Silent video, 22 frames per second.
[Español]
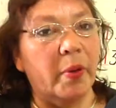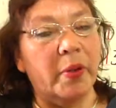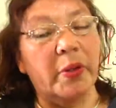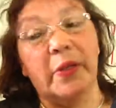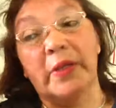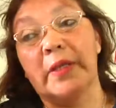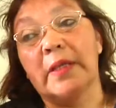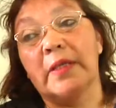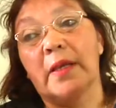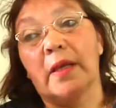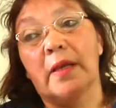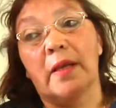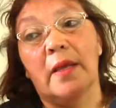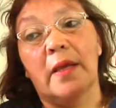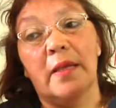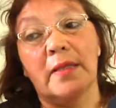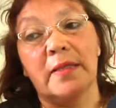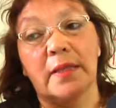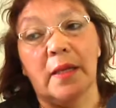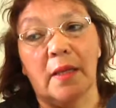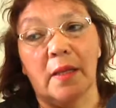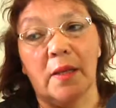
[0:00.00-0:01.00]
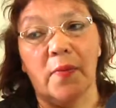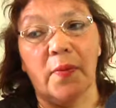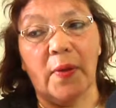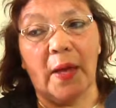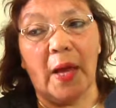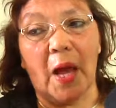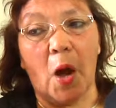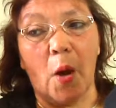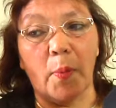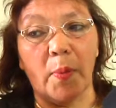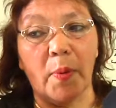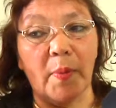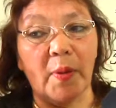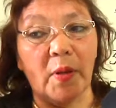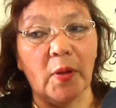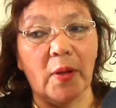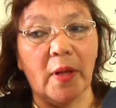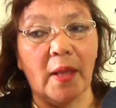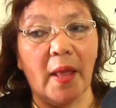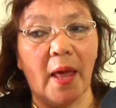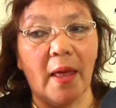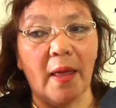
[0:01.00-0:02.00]
Bueno, este taller significado
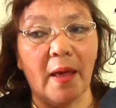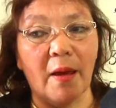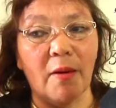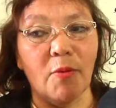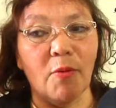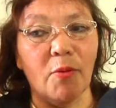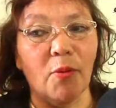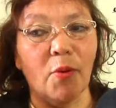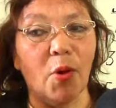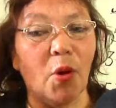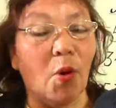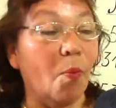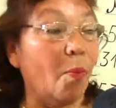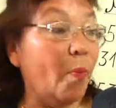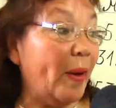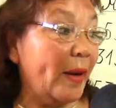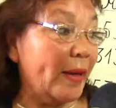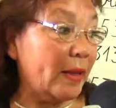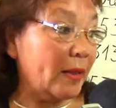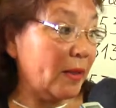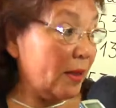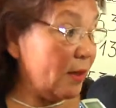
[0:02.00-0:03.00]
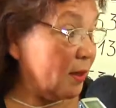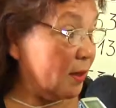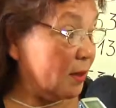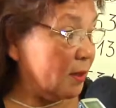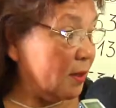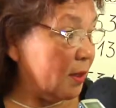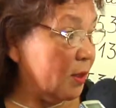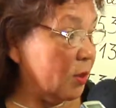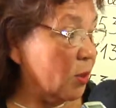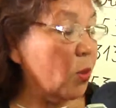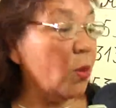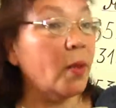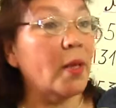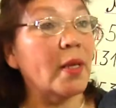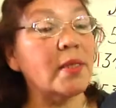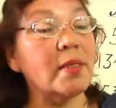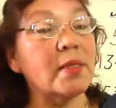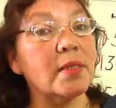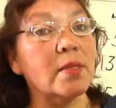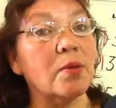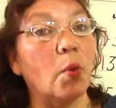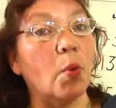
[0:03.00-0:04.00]
primero que nada un compartir entre
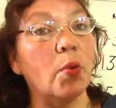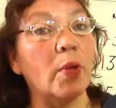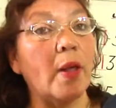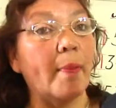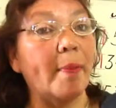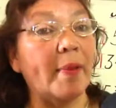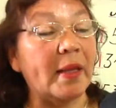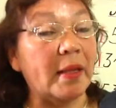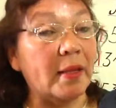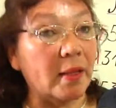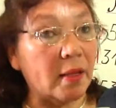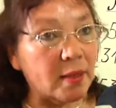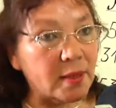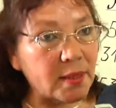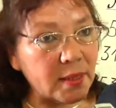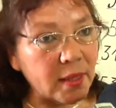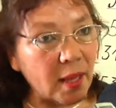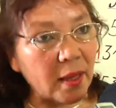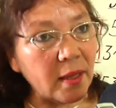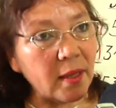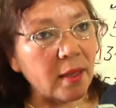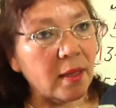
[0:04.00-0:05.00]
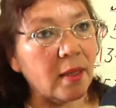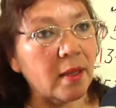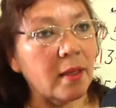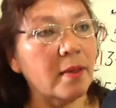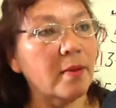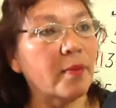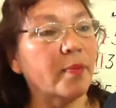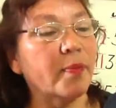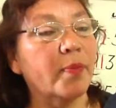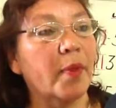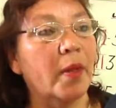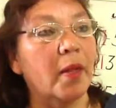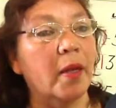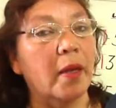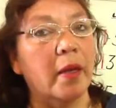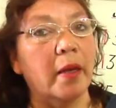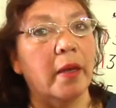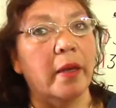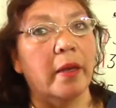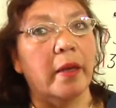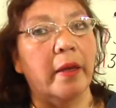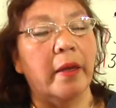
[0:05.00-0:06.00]
todas, un aprendizaje,
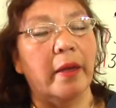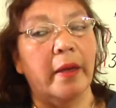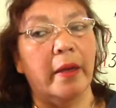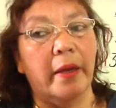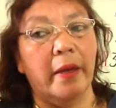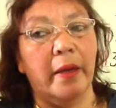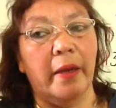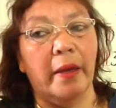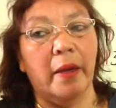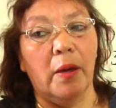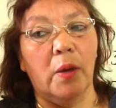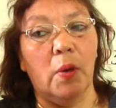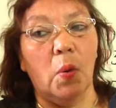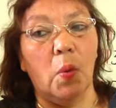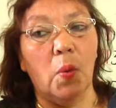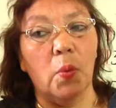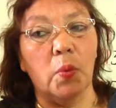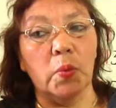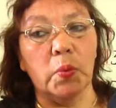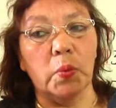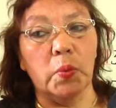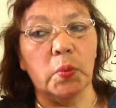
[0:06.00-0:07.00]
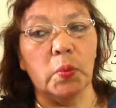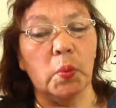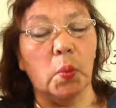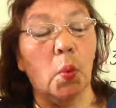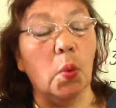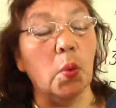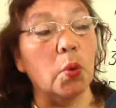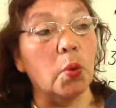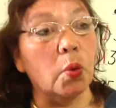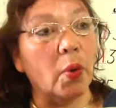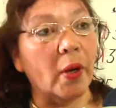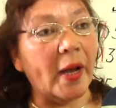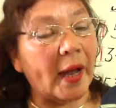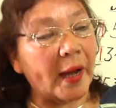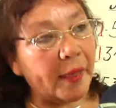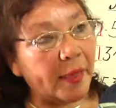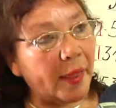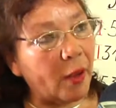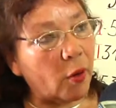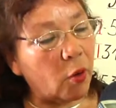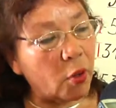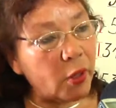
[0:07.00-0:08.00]
un
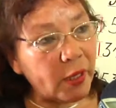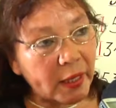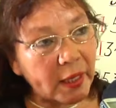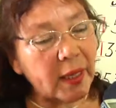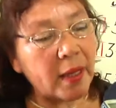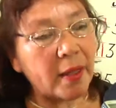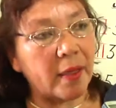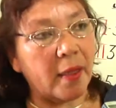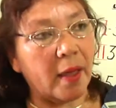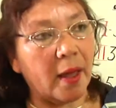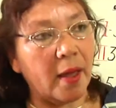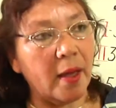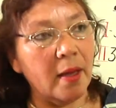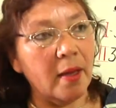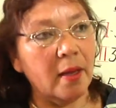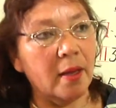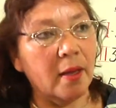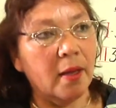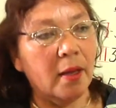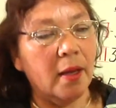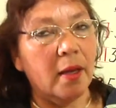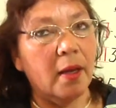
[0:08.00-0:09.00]
lugar de acogida